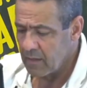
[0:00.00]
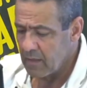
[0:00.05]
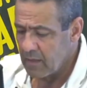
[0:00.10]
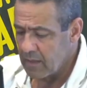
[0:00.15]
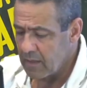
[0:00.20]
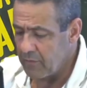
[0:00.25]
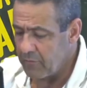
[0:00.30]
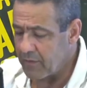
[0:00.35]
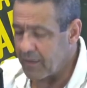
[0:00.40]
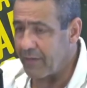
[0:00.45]

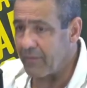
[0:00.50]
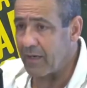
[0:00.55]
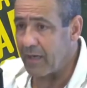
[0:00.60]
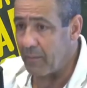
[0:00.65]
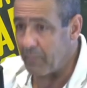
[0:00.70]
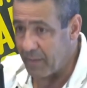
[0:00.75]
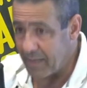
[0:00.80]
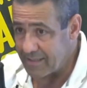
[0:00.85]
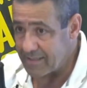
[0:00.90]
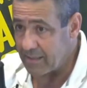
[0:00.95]
que ficava
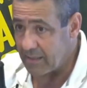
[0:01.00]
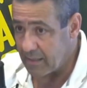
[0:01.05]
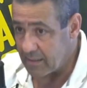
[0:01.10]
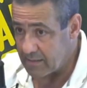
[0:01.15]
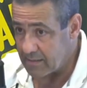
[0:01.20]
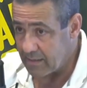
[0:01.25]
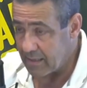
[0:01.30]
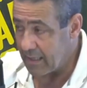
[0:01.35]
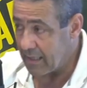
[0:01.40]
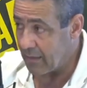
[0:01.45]
na Praça da
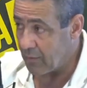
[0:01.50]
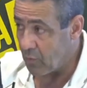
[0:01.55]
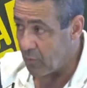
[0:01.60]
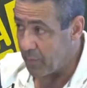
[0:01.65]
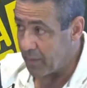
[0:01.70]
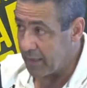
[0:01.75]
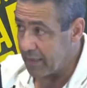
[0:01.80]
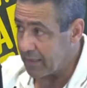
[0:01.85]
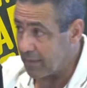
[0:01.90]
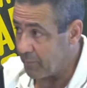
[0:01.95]
Sé,
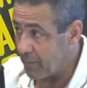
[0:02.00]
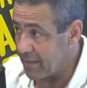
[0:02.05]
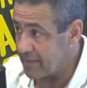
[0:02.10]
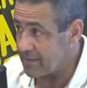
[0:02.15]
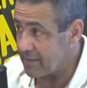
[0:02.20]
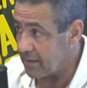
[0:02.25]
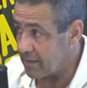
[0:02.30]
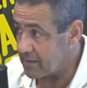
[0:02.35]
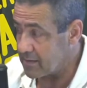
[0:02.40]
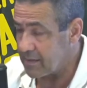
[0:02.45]
companhia da
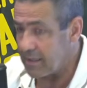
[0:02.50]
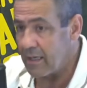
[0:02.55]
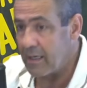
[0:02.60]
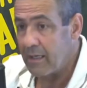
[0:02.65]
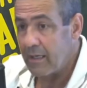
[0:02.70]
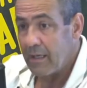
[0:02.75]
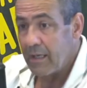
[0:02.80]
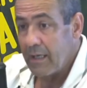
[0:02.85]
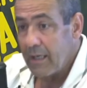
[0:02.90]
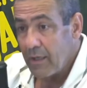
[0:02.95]
Praça da Sé.
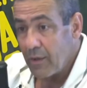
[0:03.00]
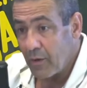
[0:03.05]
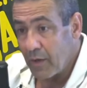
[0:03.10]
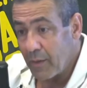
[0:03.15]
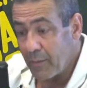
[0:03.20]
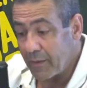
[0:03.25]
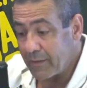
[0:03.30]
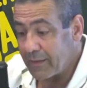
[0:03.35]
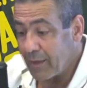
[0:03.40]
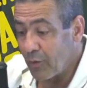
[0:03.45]
Eu
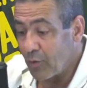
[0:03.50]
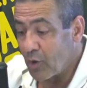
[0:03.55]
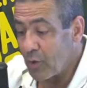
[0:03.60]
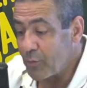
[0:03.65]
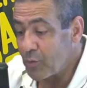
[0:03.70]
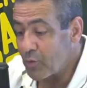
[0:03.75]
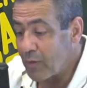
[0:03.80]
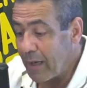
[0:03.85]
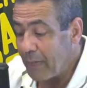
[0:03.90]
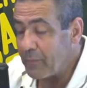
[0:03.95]
lembro até o
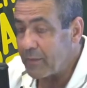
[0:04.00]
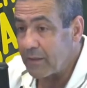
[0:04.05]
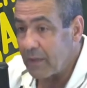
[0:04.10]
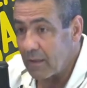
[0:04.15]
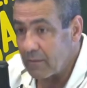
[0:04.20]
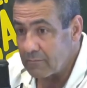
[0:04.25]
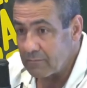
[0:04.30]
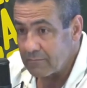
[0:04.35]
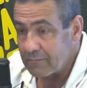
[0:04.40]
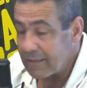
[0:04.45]
nome do
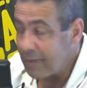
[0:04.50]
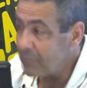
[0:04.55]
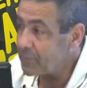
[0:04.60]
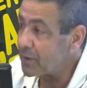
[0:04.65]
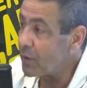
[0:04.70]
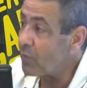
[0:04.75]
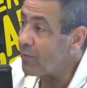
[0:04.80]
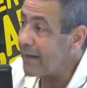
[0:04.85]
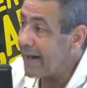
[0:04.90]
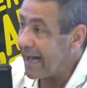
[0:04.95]
capitão,
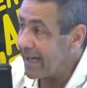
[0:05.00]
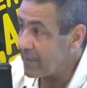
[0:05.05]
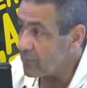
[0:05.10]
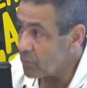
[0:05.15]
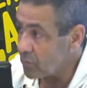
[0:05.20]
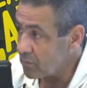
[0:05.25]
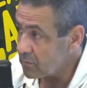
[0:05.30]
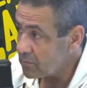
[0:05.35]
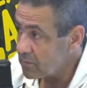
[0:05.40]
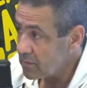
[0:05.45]
capitão
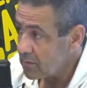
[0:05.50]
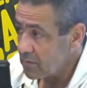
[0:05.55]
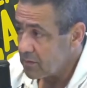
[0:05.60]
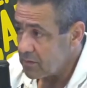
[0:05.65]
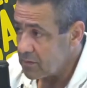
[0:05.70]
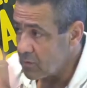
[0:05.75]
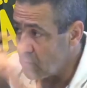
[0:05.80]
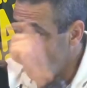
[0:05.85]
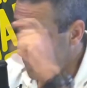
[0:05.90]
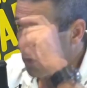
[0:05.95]
Carmo.
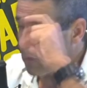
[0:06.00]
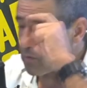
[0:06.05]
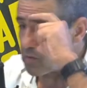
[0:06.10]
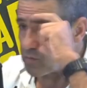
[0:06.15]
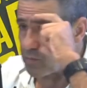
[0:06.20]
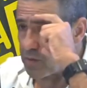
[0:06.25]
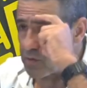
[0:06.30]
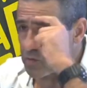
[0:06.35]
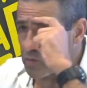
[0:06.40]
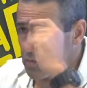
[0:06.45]
Tinha um
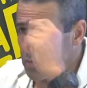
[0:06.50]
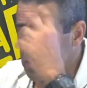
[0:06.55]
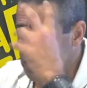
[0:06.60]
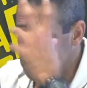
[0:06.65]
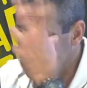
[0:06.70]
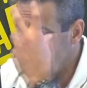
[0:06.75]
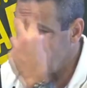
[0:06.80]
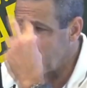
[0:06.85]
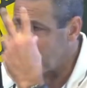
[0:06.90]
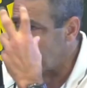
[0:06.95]
óculos meio escuro,
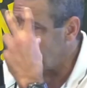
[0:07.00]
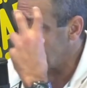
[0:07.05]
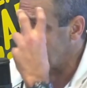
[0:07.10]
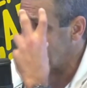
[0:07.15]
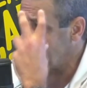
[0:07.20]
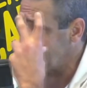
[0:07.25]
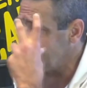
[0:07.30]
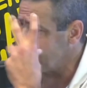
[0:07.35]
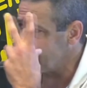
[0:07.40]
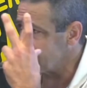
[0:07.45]
tinha problema
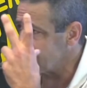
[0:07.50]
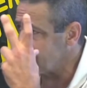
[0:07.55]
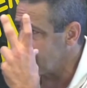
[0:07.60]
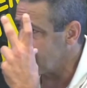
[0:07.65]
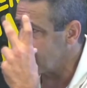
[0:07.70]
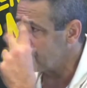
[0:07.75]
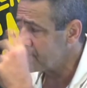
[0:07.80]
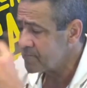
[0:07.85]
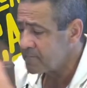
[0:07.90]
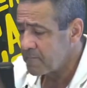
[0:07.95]
na, na
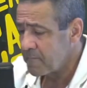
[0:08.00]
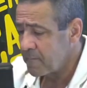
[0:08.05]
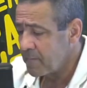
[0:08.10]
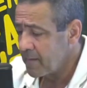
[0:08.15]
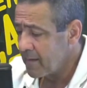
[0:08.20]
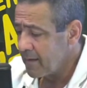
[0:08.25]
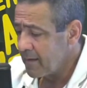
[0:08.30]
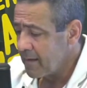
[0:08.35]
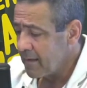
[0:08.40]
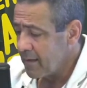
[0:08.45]
visão.
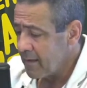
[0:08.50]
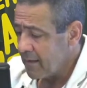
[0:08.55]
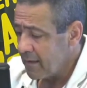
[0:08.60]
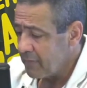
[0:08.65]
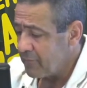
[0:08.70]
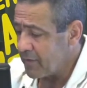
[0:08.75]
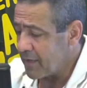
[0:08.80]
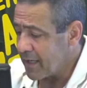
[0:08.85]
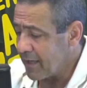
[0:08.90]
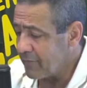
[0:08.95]

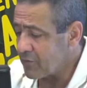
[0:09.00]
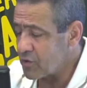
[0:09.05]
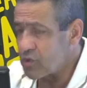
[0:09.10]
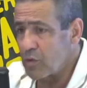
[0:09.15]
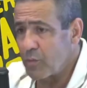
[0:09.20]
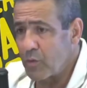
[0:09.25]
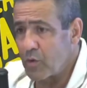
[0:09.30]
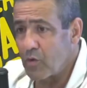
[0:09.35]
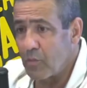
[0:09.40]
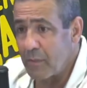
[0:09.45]
Ficava
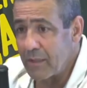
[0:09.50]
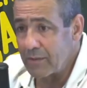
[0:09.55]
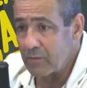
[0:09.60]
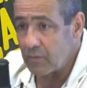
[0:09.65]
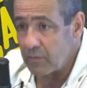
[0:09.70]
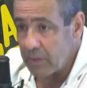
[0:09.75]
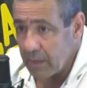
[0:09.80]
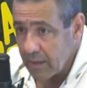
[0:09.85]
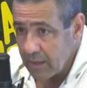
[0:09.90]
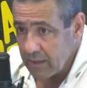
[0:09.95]
sob
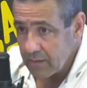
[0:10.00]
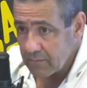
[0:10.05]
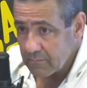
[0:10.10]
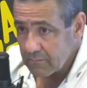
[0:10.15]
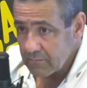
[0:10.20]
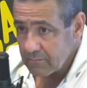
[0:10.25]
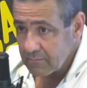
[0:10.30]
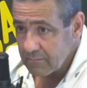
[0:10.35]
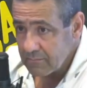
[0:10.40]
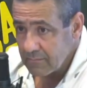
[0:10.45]
comando dele
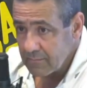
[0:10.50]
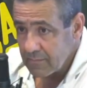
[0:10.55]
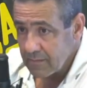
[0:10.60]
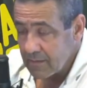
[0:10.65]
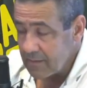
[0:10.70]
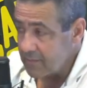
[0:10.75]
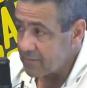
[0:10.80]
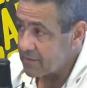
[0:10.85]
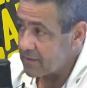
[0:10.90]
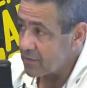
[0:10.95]

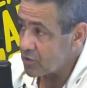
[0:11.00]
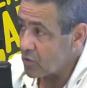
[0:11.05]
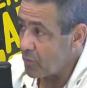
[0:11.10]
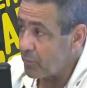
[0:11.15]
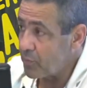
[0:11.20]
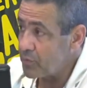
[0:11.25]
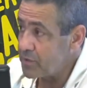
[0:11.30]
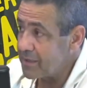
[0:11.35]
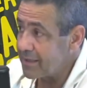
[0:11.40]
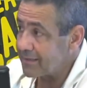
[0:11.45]
e se só
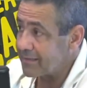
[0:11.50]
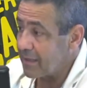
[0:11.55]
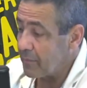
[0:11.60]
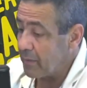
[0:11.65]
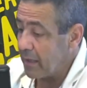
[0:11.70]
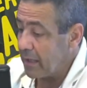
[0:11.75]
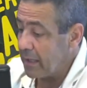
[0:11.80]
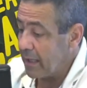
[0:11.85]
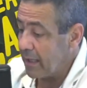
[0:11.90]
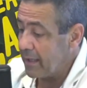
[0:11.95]
podia
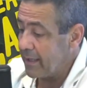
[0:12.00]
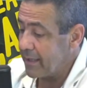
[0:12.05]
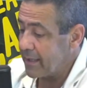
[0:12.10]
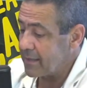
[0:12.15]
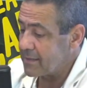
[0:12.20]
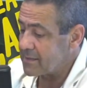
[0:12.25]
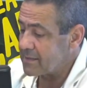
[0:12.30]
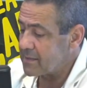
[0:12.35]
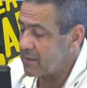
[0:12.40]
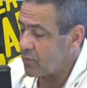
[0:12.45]
trabalhar ali
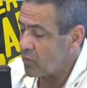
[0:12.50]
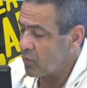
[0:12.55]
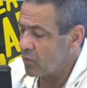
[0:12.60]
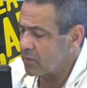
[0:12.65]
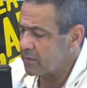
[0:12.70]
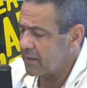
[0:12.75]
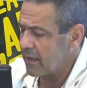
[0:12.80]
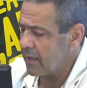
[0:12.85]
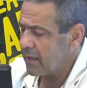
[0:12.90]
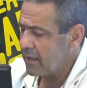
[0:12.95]
era de
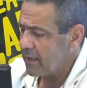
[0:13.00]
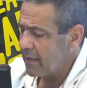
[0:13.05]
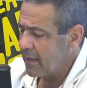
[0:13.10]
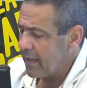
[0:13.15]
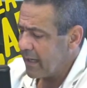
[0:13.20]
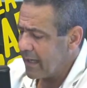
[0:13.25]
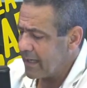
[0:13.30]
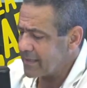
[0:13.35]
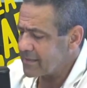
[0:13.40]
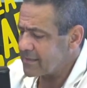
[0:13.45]
segunda
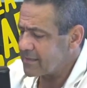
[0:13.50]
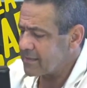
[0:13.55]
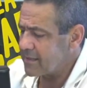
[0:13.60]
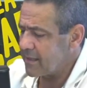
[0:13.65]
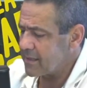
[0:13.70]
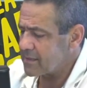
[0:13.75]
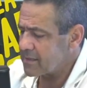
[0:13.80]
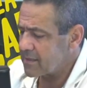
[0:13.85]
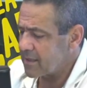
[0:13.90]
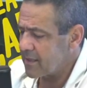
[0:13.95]
a
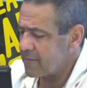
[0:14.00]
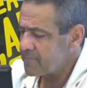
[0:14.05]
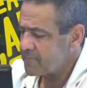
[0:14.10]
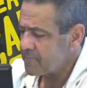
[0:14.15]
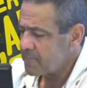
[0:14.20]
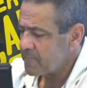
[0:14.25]
sexta